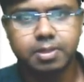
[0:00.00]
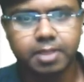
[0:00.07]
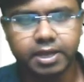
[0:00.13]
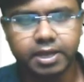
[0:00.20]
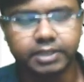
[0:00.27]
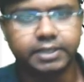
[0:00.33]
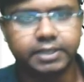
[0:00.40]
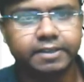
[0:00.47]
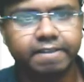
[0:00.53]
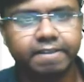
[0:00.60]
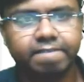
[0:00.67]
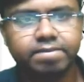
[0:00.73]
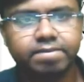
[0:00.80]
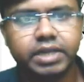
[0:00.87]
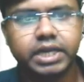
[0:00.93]
আচ্ছা
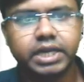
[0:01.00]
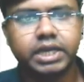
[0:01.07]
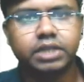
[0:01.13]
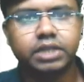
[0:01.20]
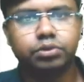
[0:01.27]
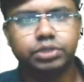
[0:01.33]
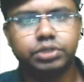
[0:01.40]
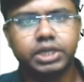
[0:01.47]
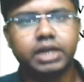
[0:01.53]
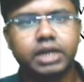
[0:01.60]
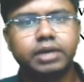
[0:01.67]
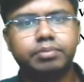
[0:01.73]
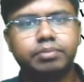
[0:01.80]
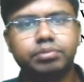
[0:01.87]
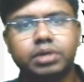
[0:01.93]
তো যারা
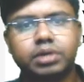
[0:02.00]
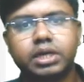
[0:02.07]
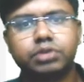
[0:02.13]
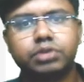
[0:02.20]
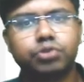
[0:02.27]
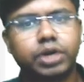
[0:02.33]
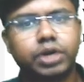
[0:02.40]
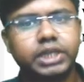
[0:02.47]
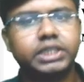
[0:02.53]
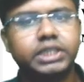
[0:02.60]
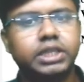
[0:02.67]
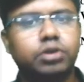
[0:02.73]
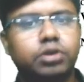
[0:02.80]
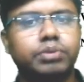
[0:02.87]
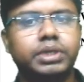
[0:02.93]

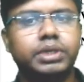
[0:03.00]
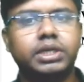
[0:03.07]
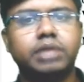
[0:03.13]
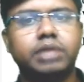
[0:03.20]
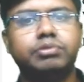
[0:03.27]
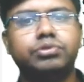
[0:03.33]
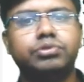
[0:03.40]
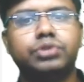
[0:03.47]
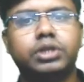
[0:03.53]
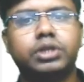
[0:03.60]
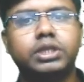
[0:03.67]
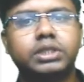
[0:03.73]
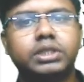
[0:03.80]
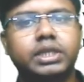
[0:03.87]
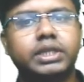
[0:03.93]
শর্টলিস্টেড হবে ইন্টারভিউর জন্য
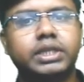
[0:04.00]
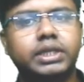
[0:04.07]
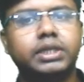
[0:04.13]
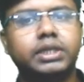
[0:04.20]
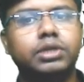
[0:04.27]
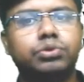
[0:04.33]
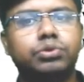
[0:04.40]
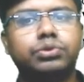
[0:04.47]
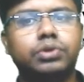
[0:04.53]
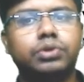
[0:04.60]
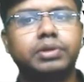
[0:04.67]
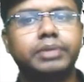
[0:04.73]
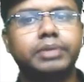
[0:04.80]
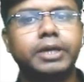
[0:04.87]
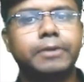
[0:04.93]
তাদেরকে কি করতে
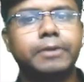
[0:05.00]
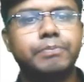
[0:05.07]
হবে